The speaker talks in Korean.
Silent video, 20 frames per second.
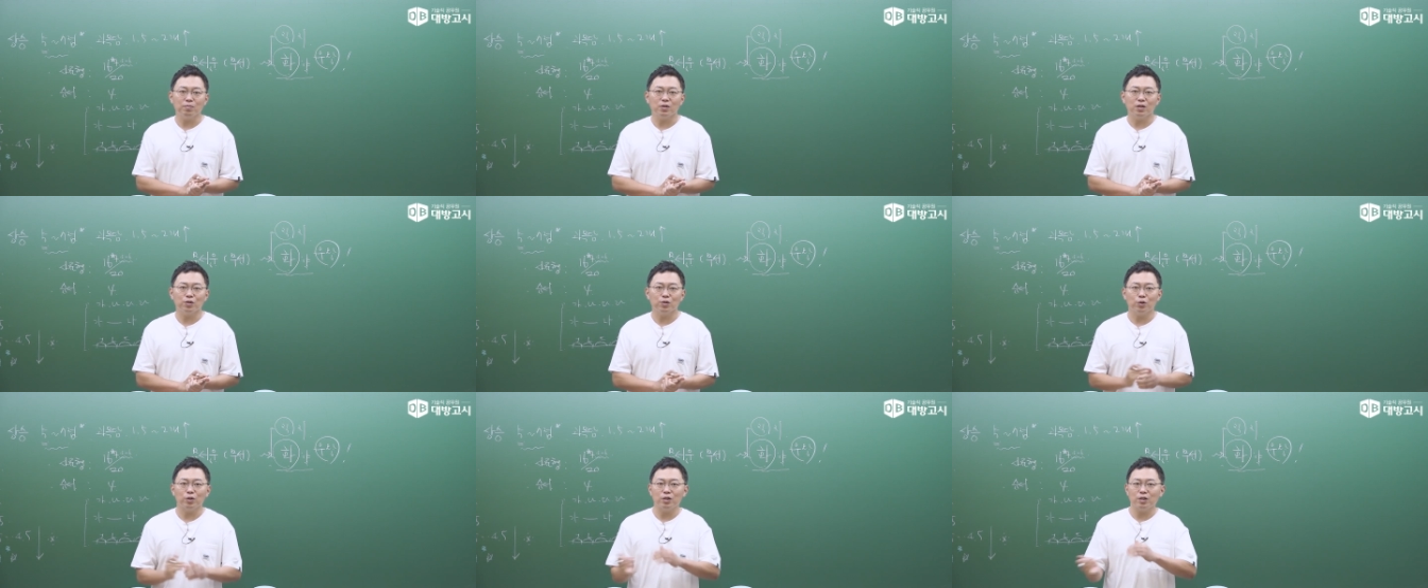
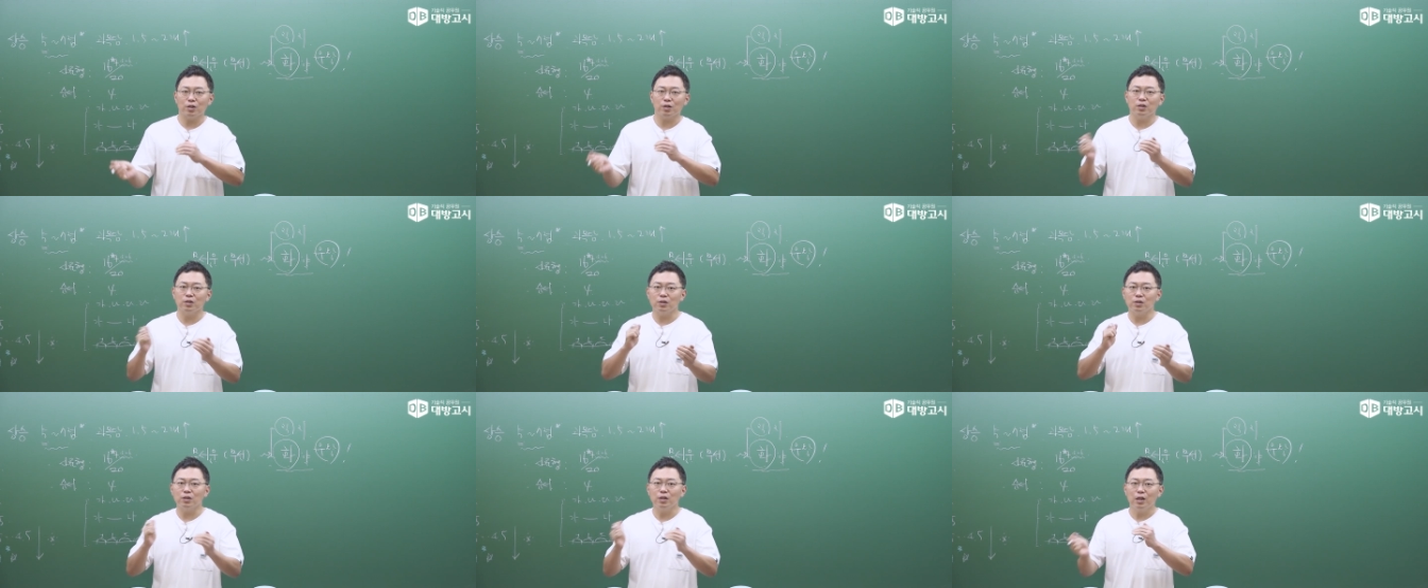그래서 이제
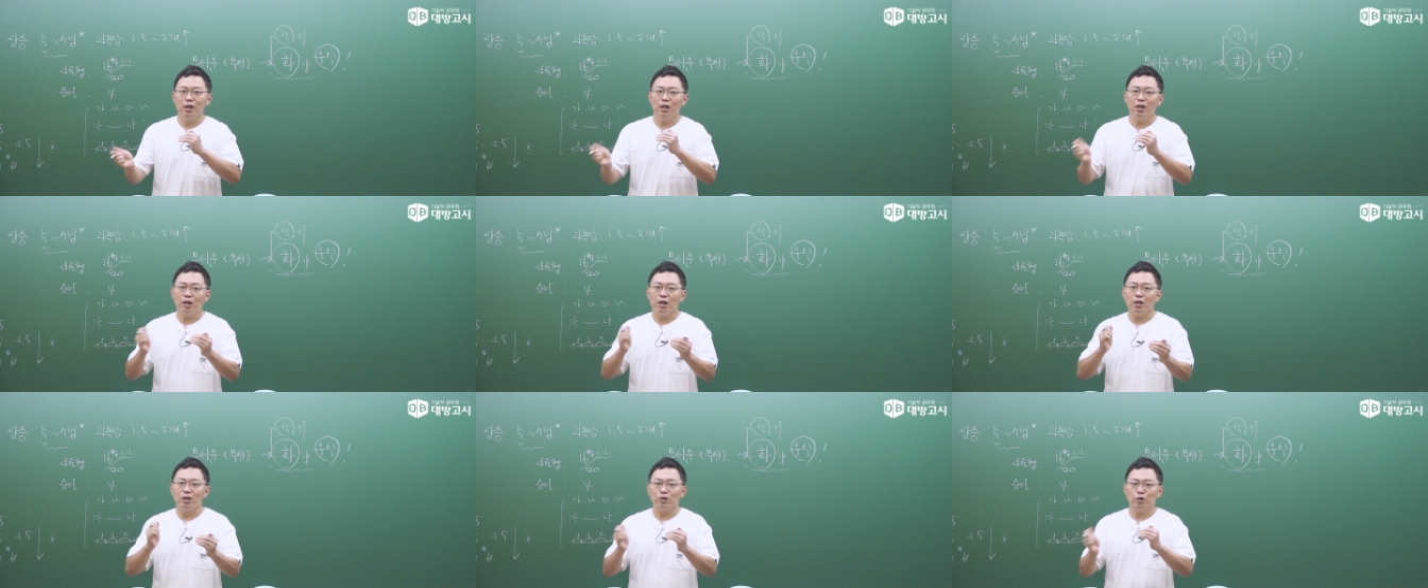그
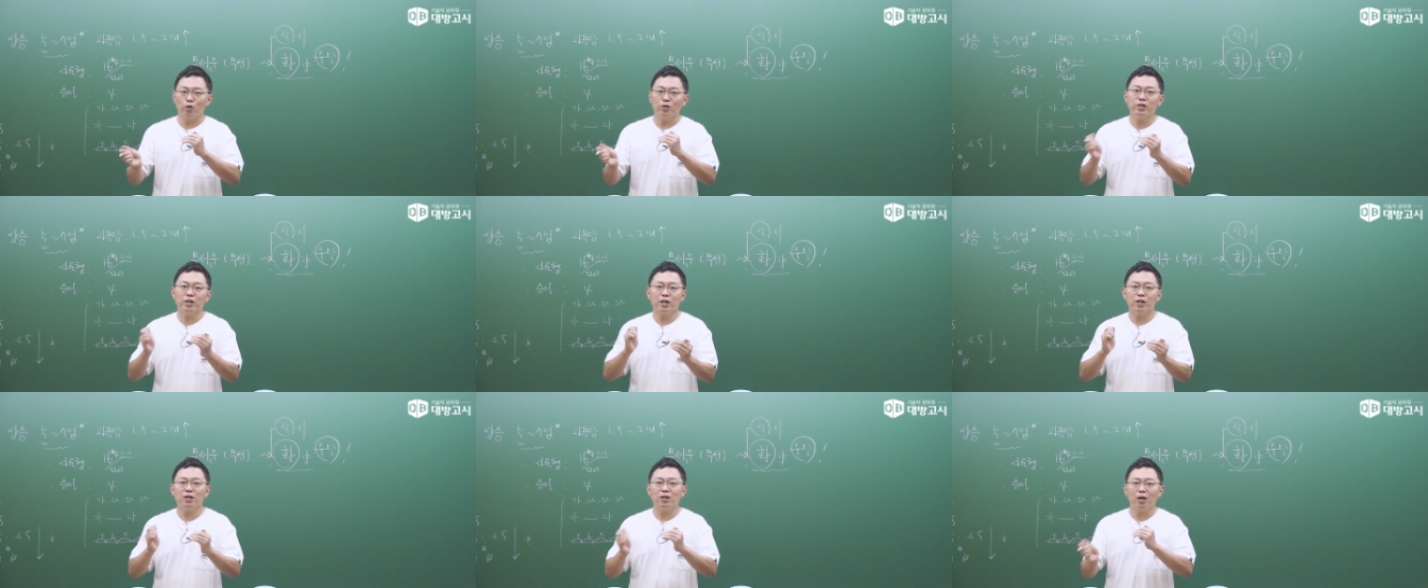어,
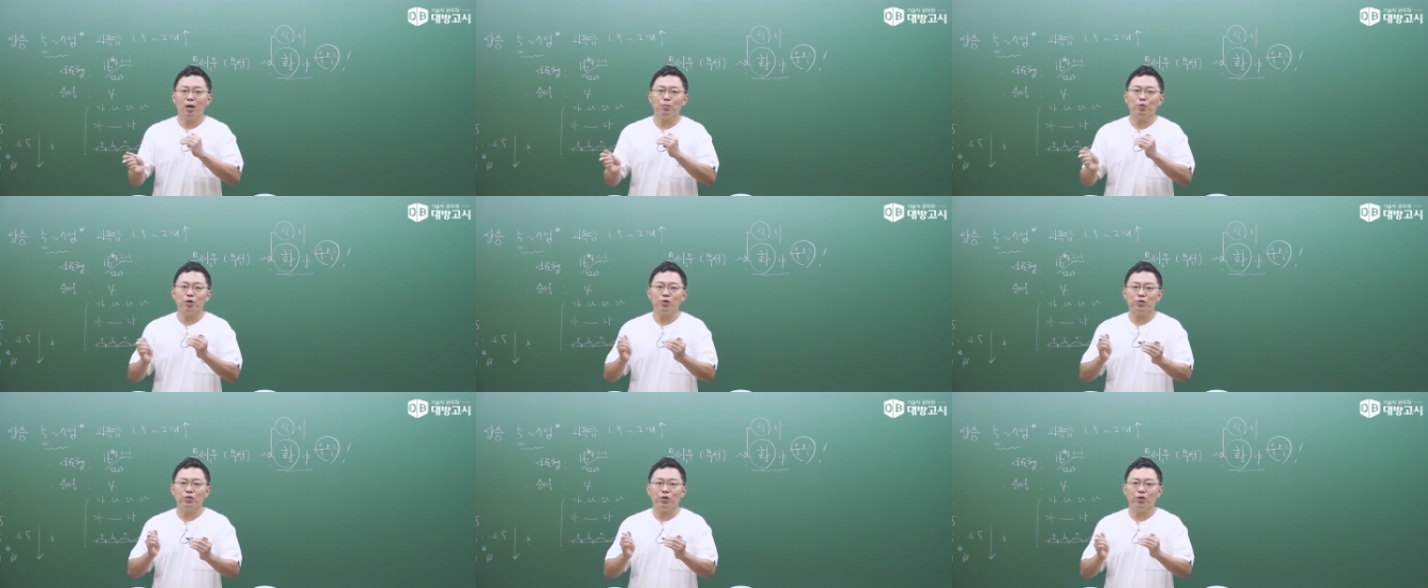전쟁을
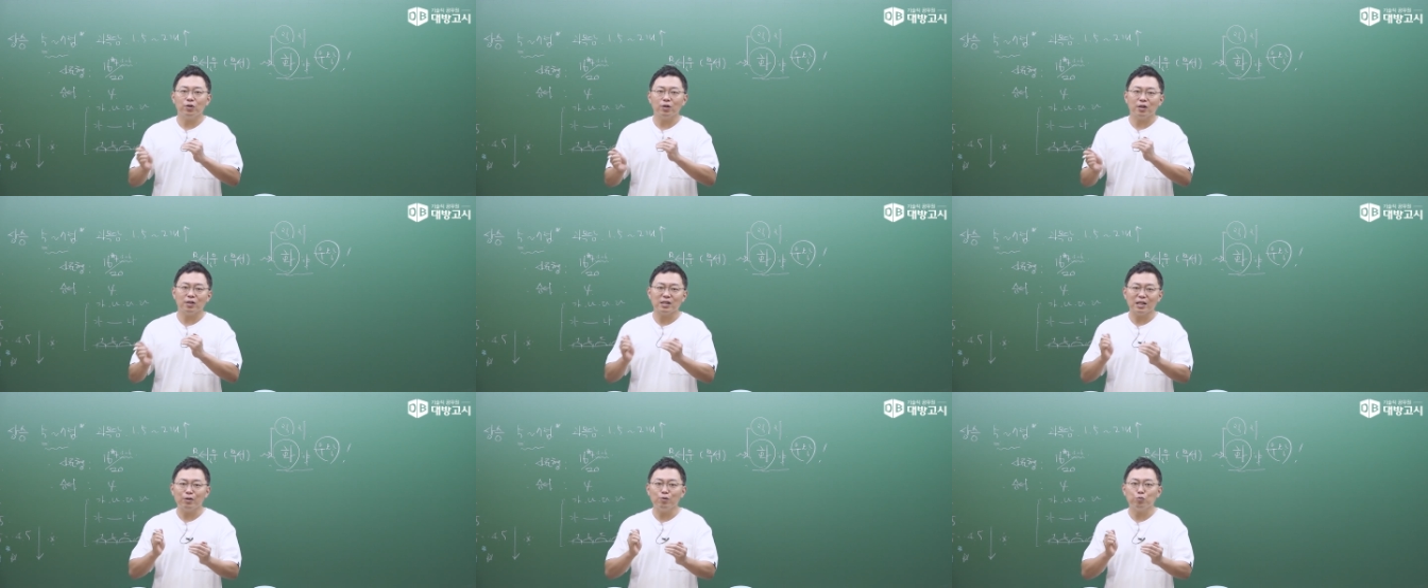하면서
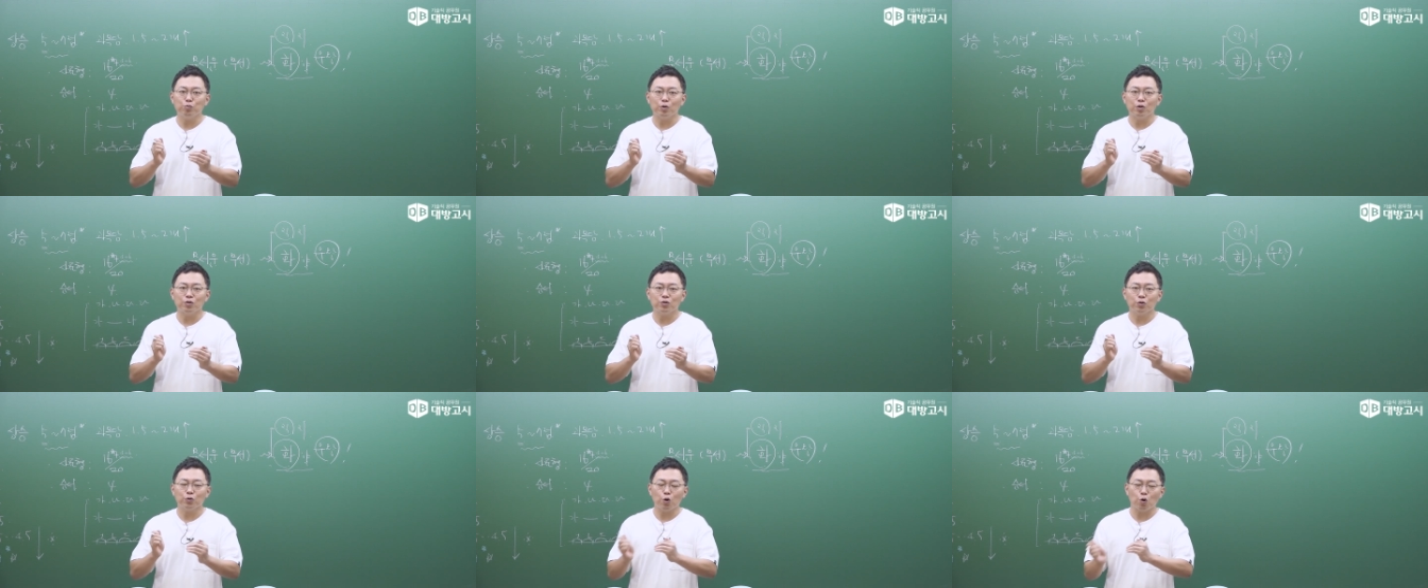이렇게
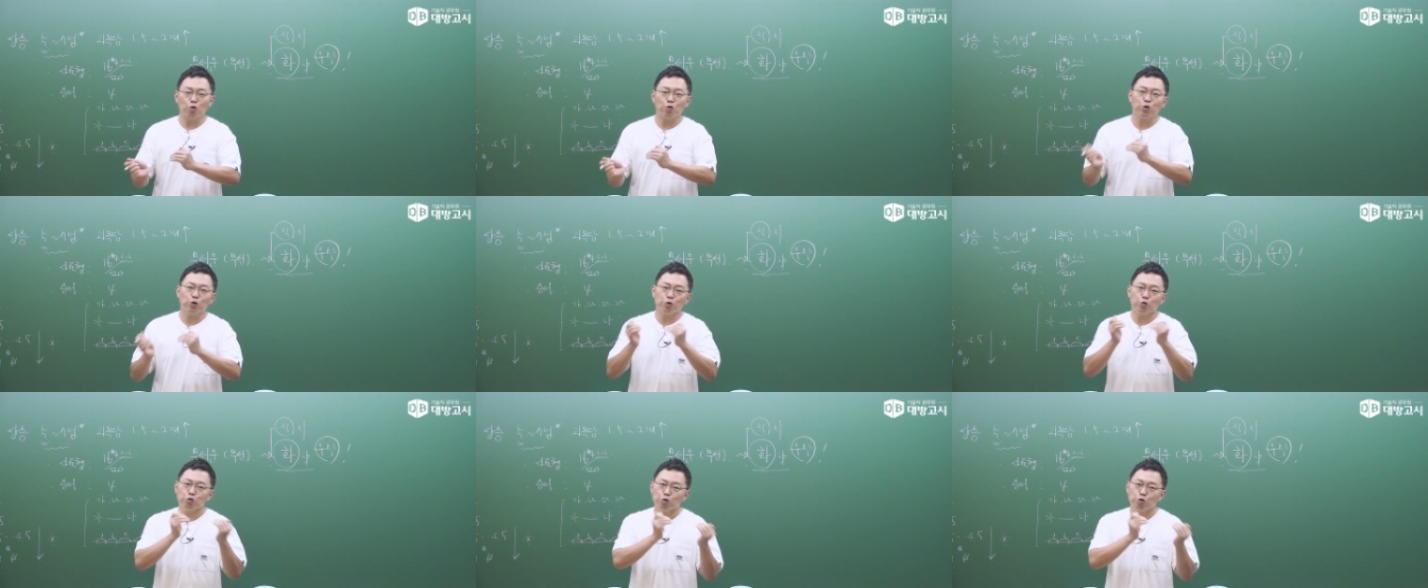싸우면서 결국